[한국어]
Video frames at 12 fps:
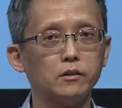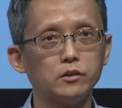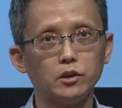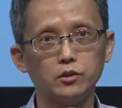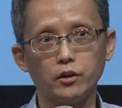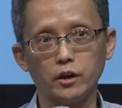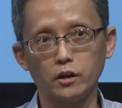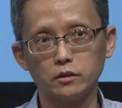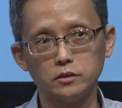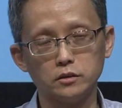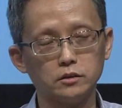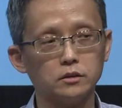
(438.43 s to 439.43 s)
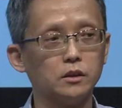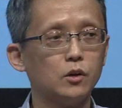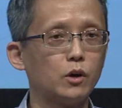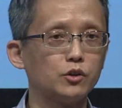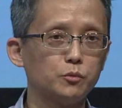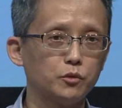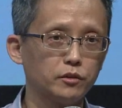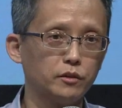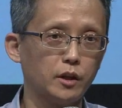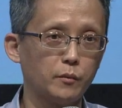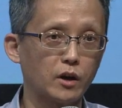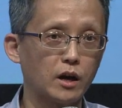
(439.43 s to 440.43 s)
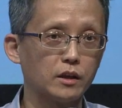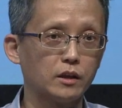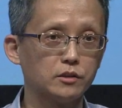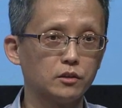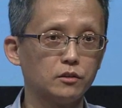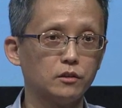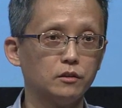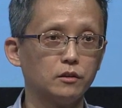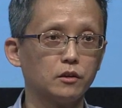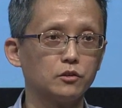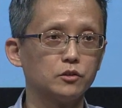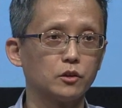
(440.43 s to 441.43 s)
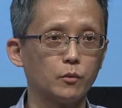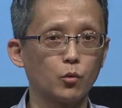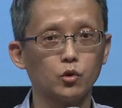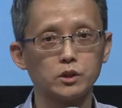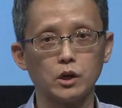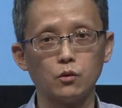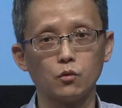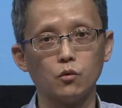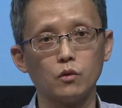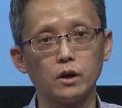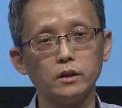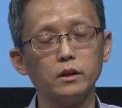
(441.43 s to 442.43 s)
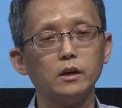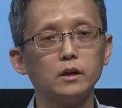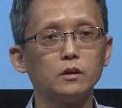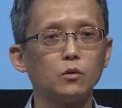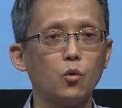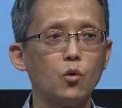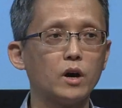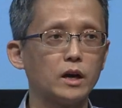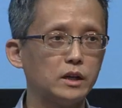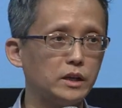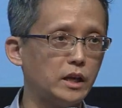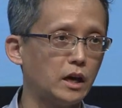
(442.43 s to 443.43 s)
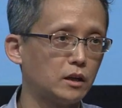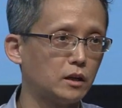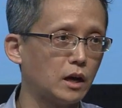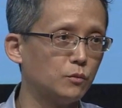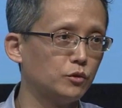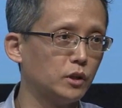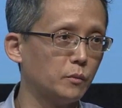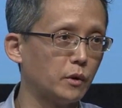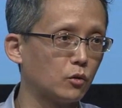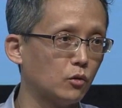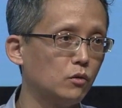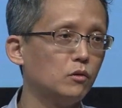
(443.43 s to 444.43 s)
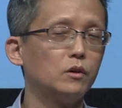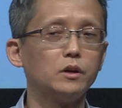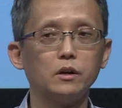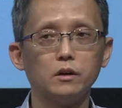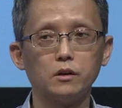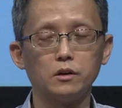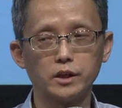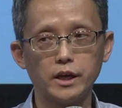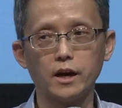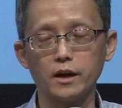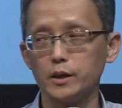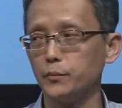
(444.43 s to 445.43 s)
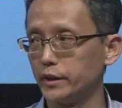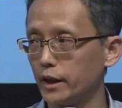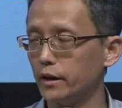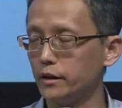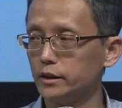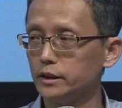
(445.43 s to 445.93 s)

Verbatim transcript: 예전에 그 황주무 선생님 강의하셨던 것처럼 고차원 공간 이런 공간을 이해하는 학문이 바로 기하학입니다.